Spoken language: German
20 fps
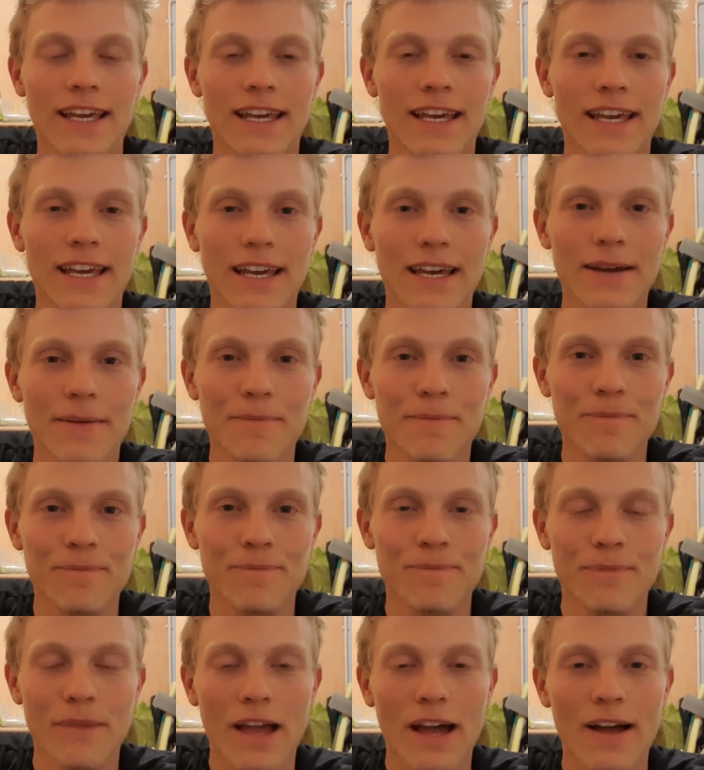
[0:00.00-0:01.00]
Ähm,
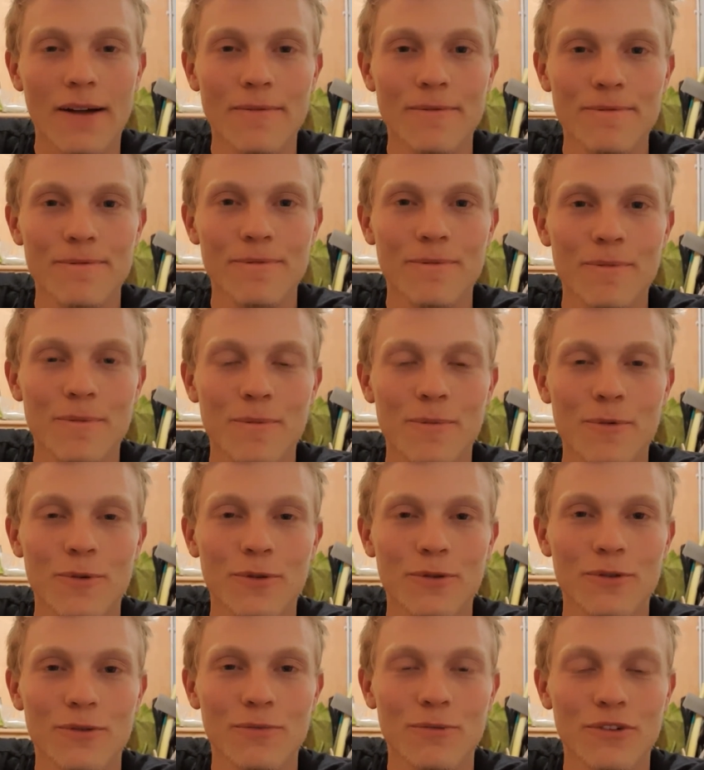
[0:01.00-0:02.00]
ja,
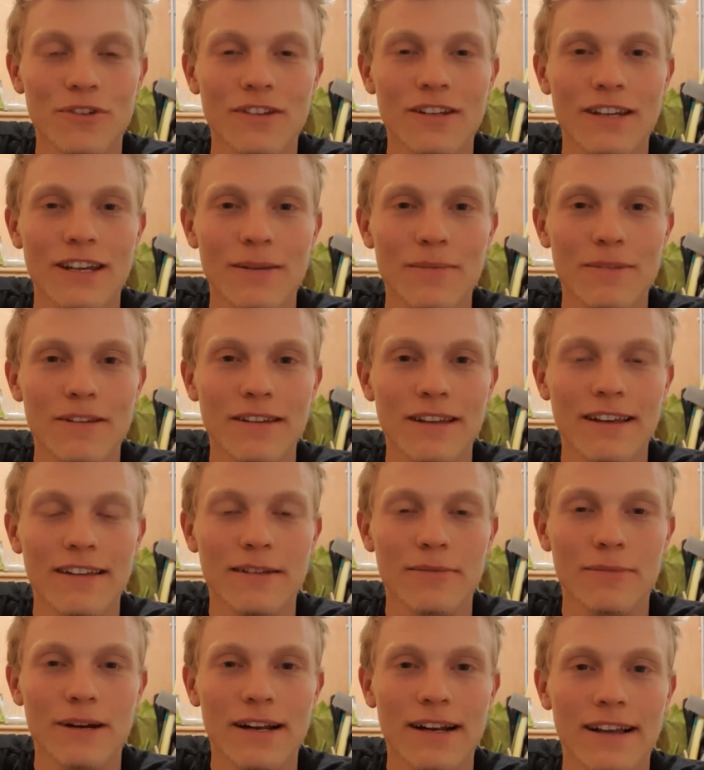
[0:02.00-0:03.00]
muss, musste ich eben das
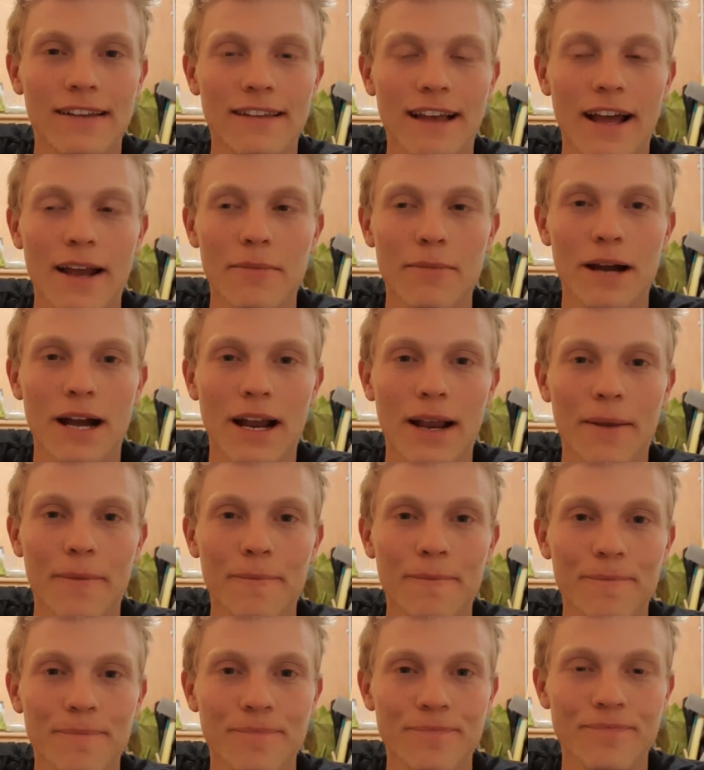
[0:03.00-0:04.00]
erste Mal nass
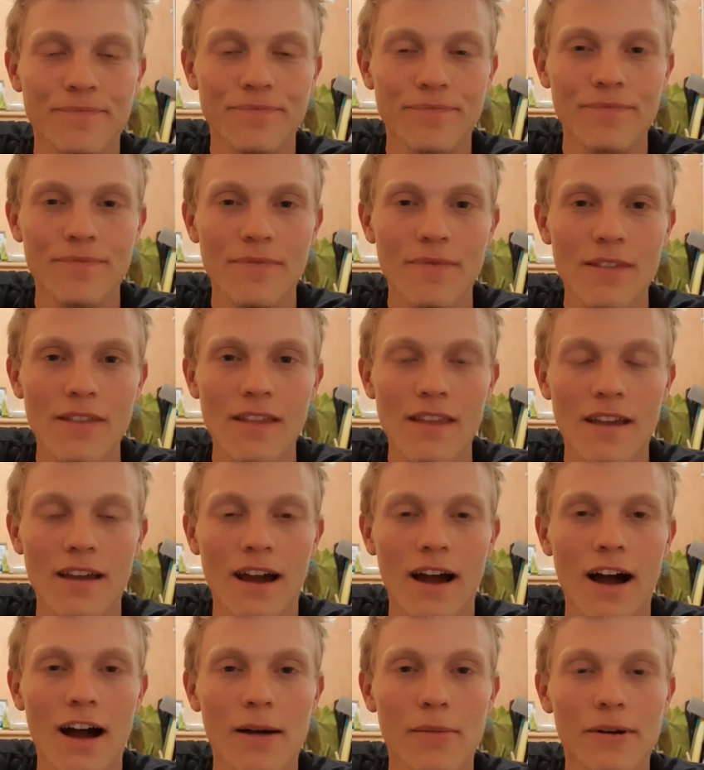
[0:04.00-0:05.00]
einpacken
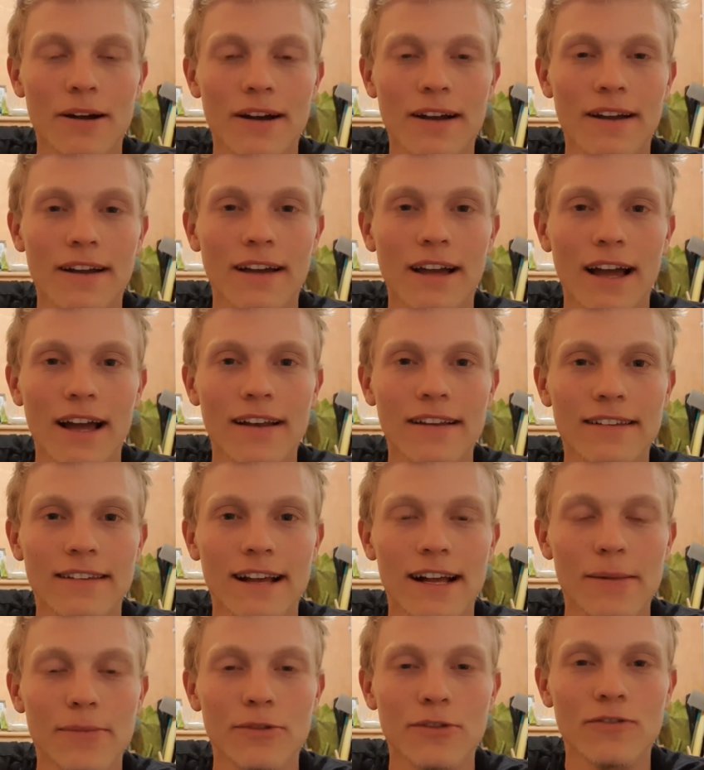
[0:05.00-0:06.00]
aber alles
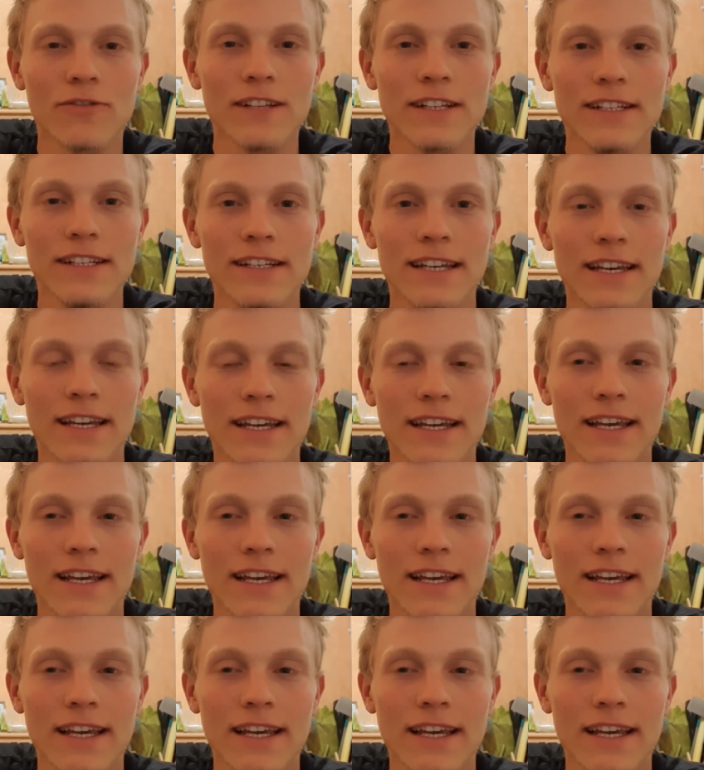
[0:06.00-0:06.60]
halb so wild.